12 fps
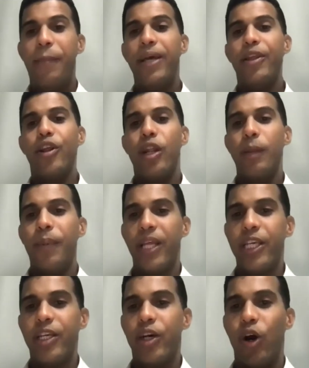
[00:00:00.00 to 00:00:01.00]
Pedro le
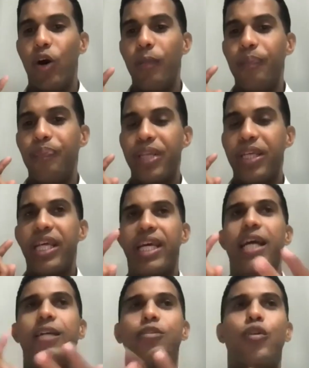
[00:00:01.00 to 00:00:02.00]
predicó de
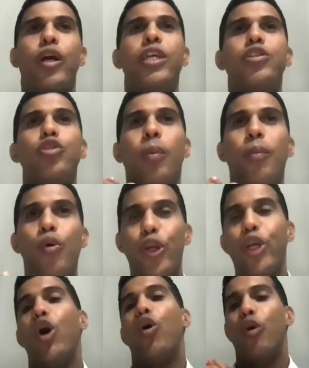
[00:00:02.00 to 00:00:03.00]
que Jesucristo
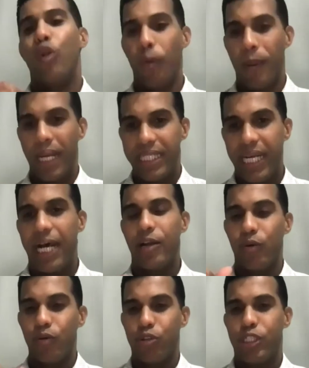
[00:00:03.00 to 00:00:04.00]
murió, lo
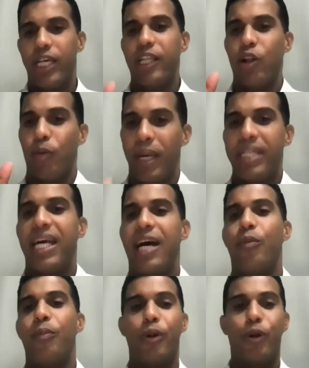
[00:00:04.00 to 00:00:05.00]
mataron, ustedes lo
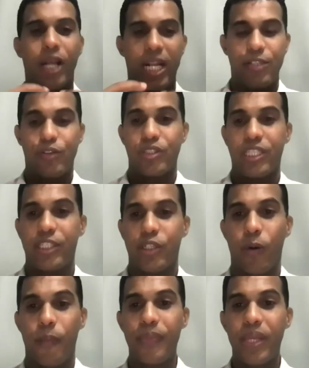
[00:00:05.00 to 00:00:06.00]
mataron, pero él
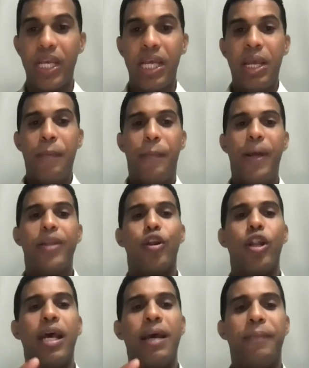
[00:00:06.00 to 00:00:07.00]
resucitó.
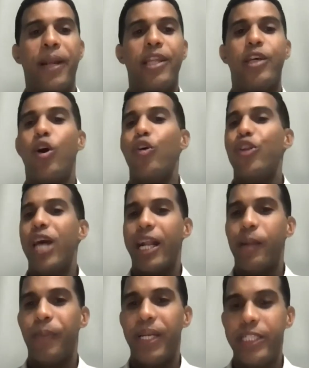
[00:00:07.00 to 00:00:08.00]
Pedro le predicó de
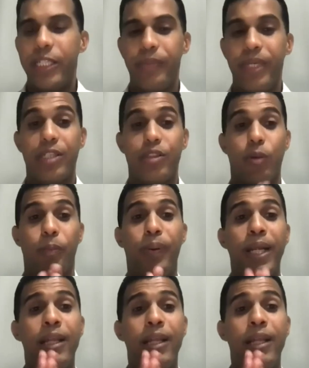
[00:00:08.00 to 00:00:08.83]
arrepentimiento.